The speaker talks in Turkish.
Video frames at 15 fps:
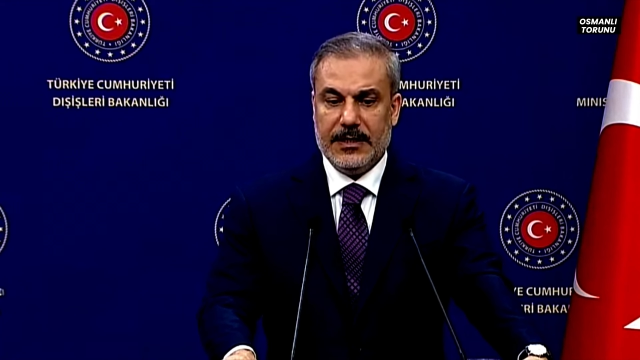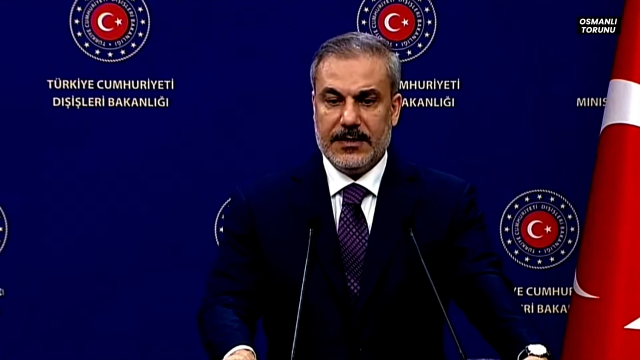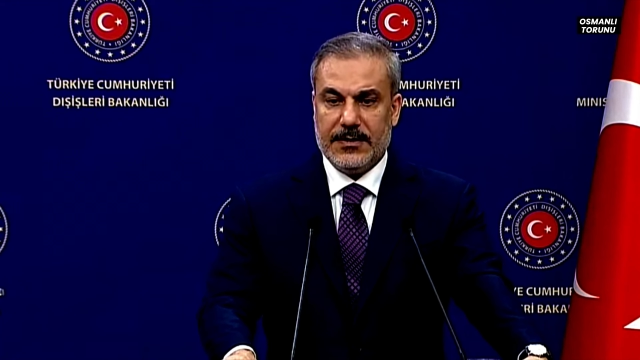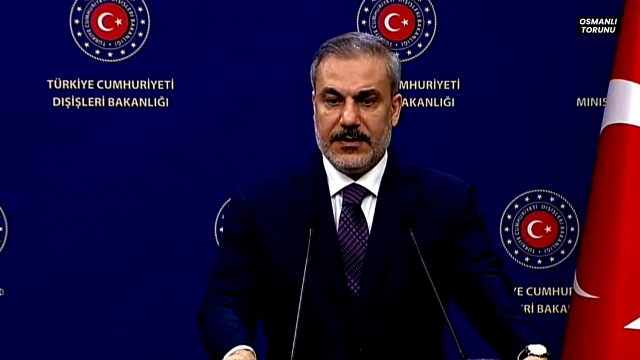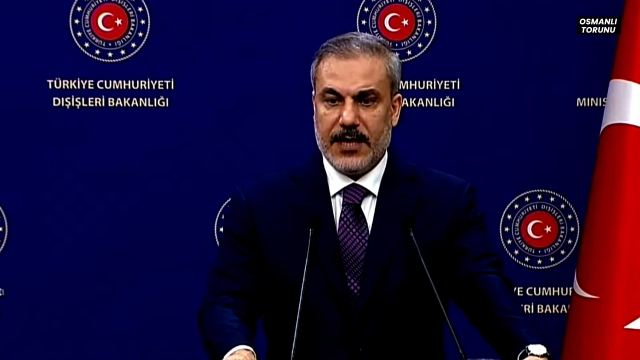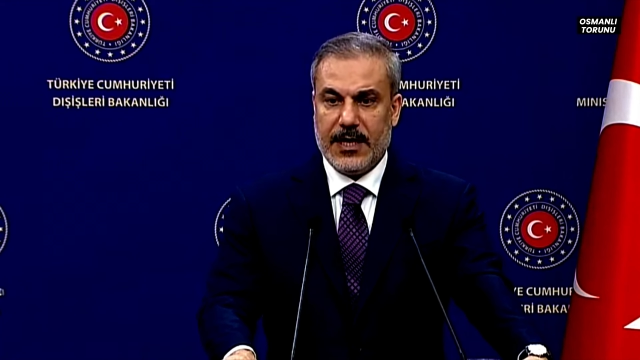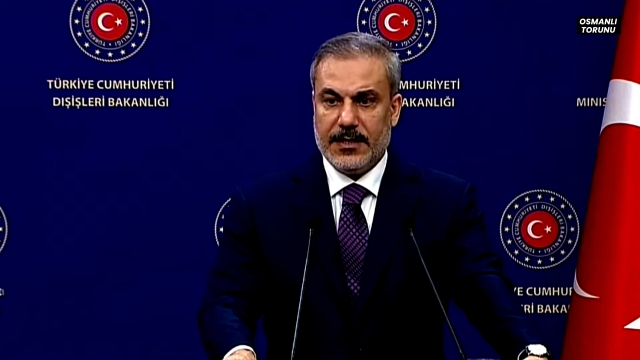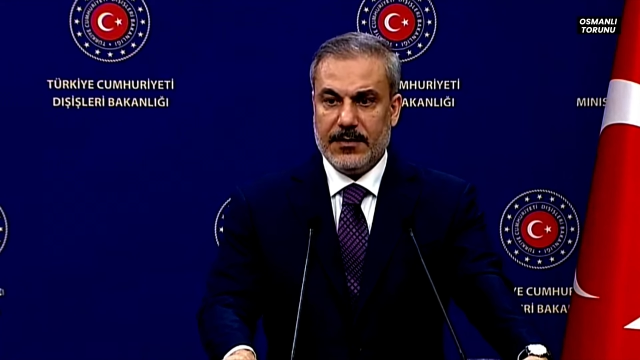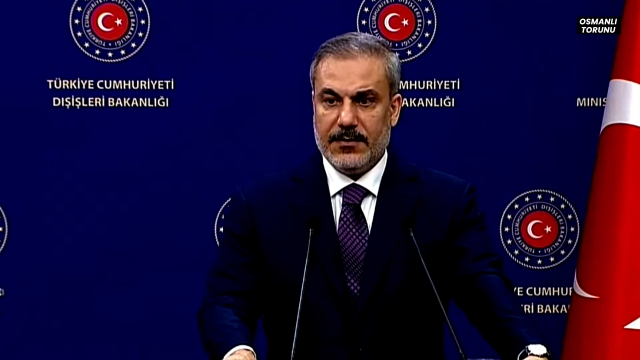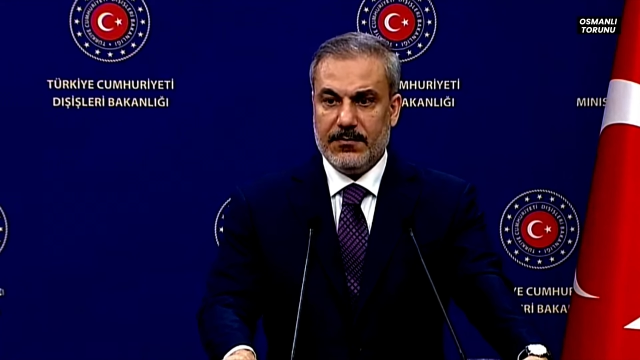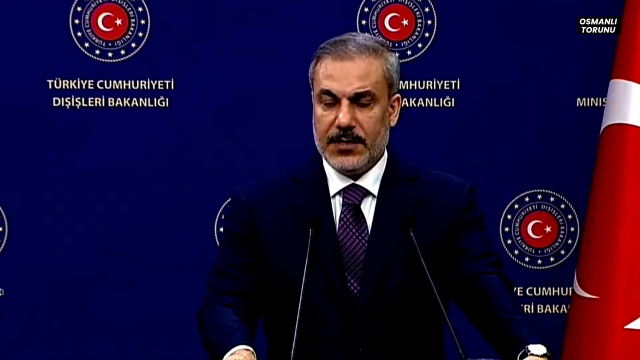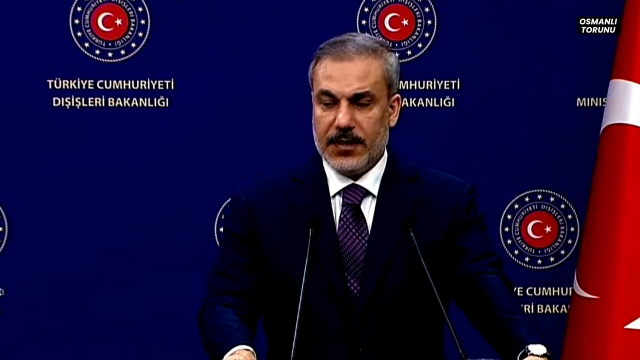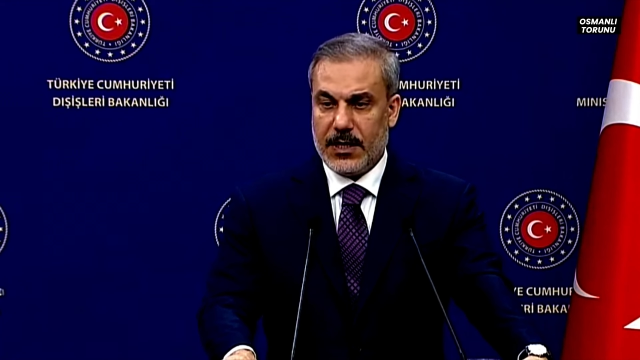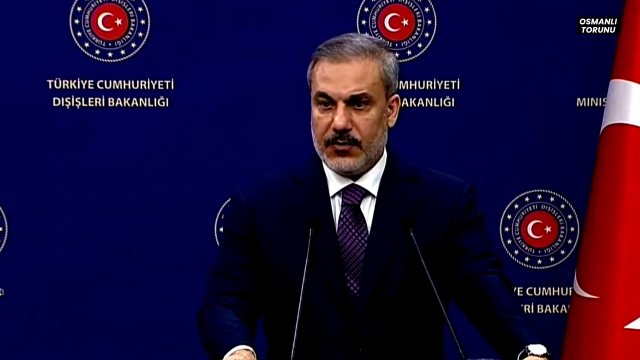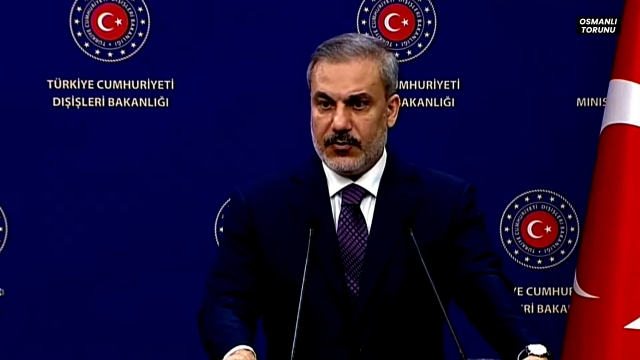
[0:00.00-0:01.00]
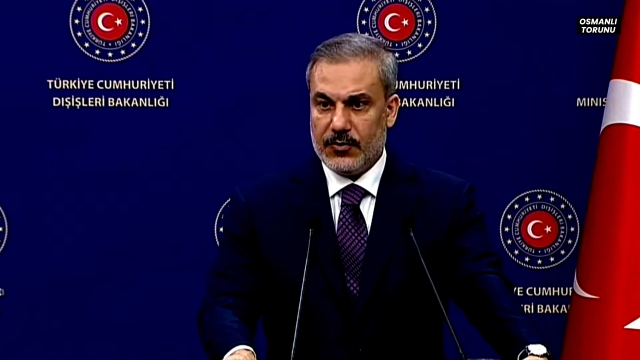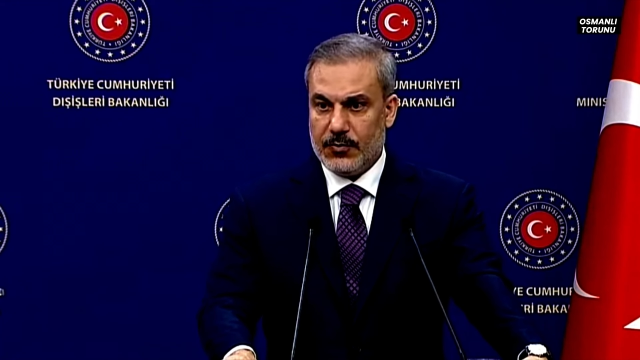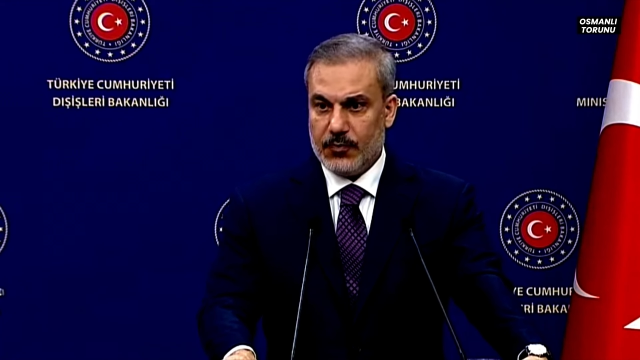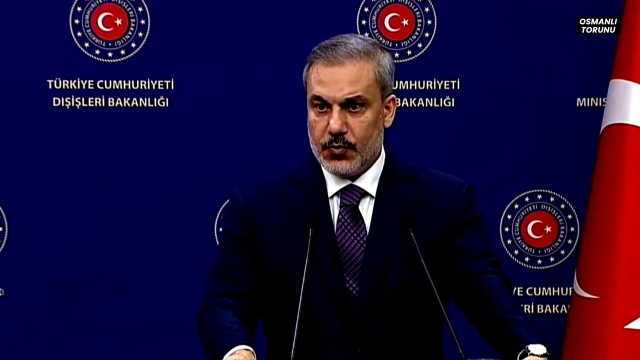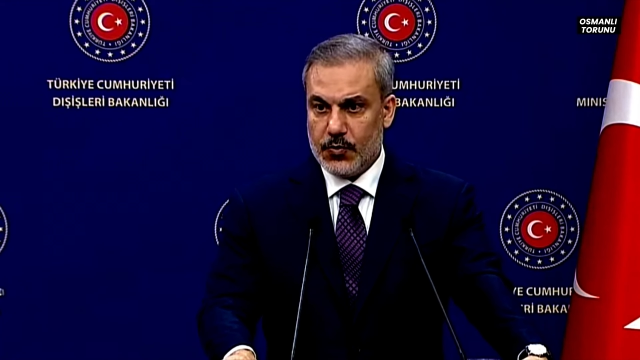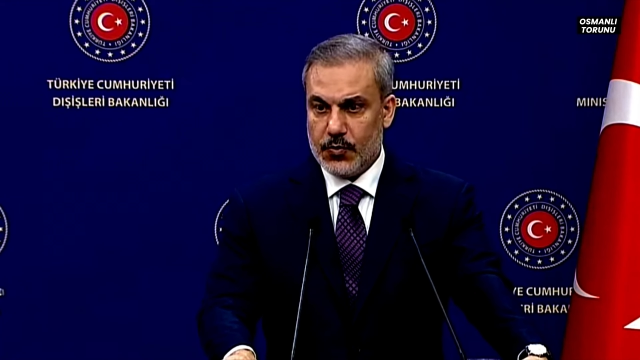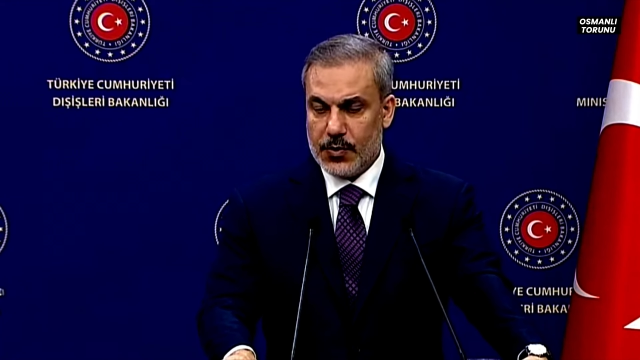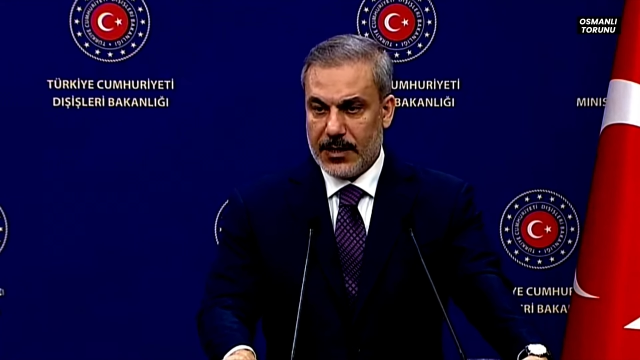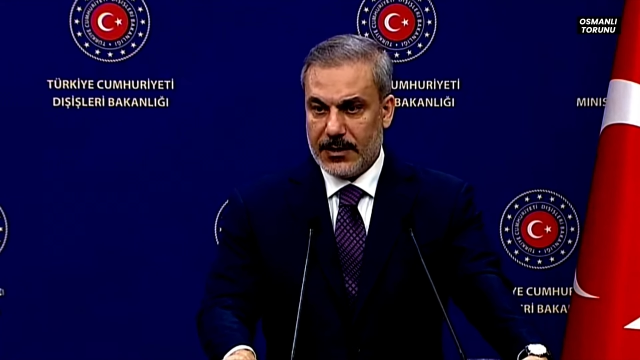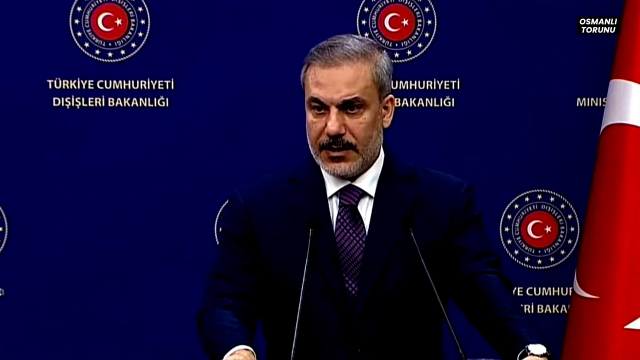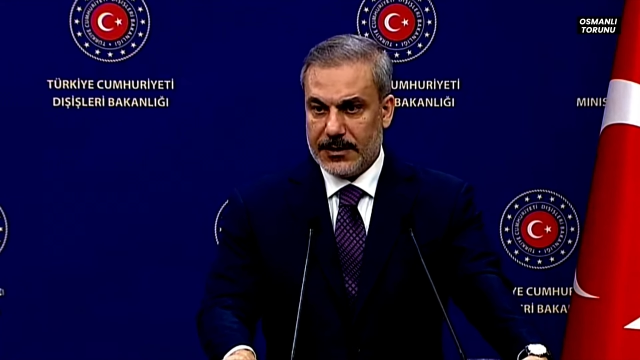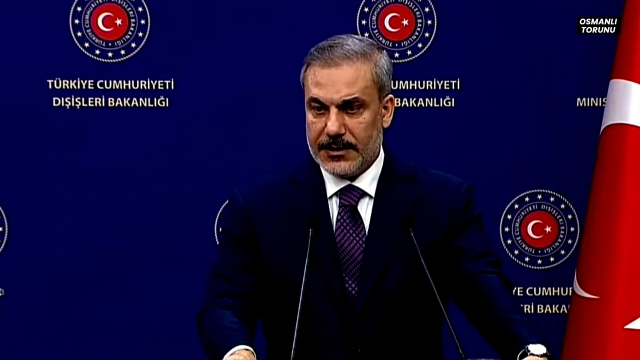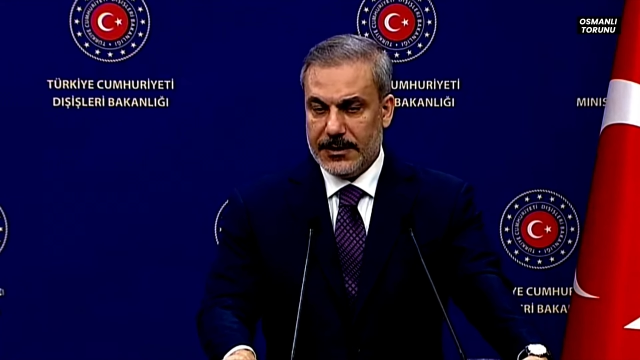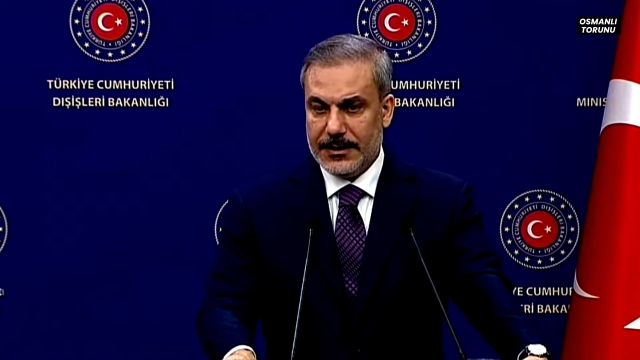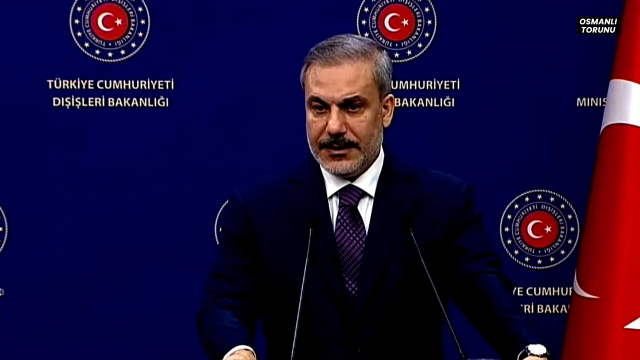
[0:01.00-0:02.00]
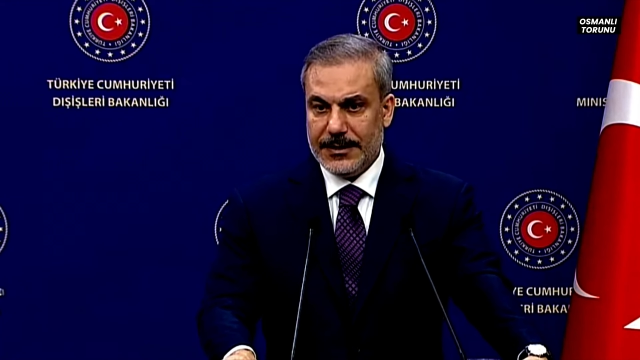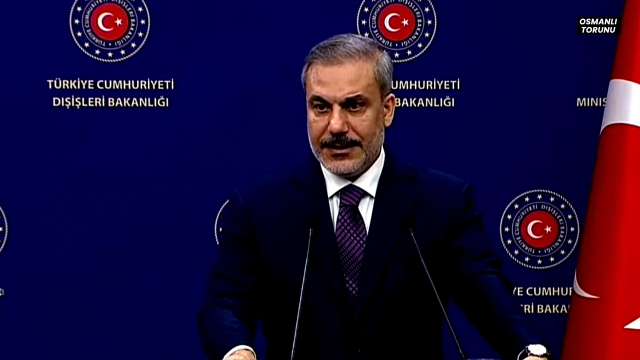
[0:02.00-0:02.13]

İsrail'in bir an önce bu uyarıları